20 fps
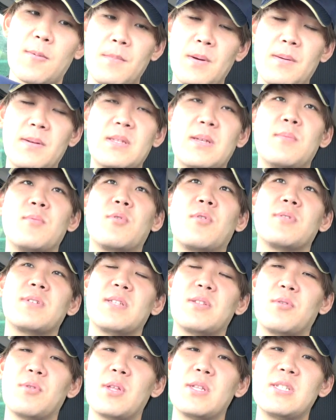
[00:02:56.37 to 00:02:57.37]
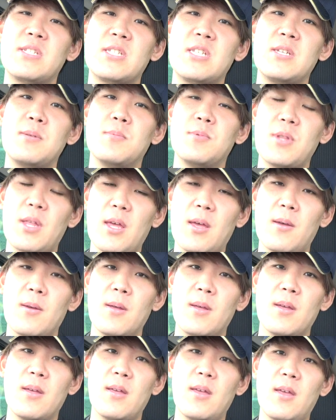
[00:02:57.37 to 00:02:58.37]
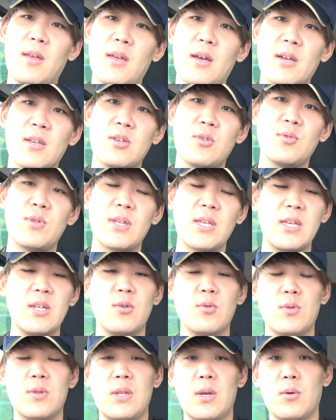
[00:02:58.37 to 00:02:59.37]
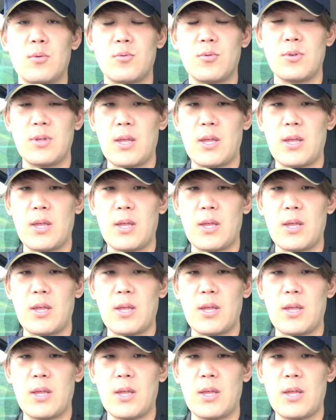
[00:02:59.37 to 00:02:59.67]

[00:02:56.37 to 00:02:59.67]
まあ、また向こうさんと同じチームで、えー、野球できるってこと